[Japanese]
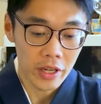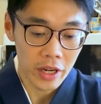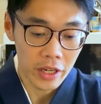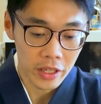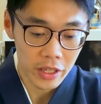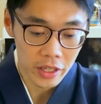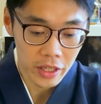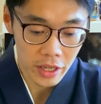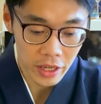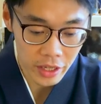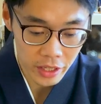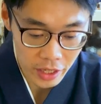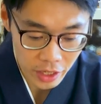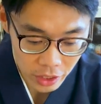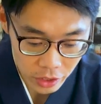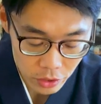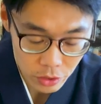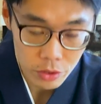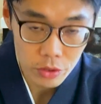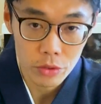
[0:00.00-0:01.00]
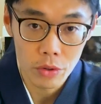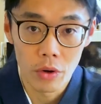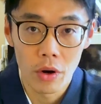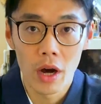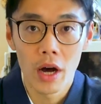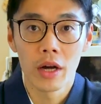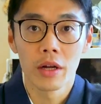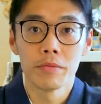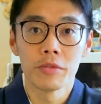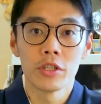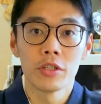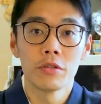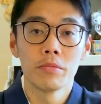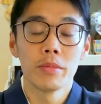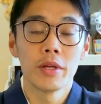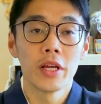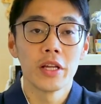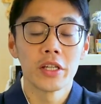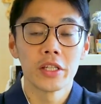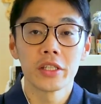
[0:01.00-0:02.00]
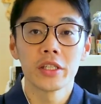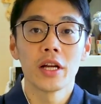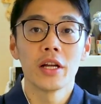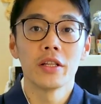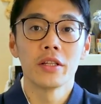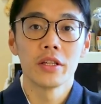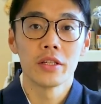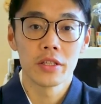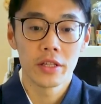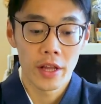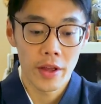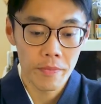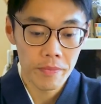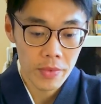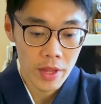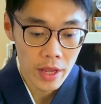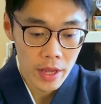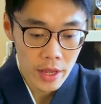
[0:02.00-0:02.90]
画期的な技術を発明したんですね。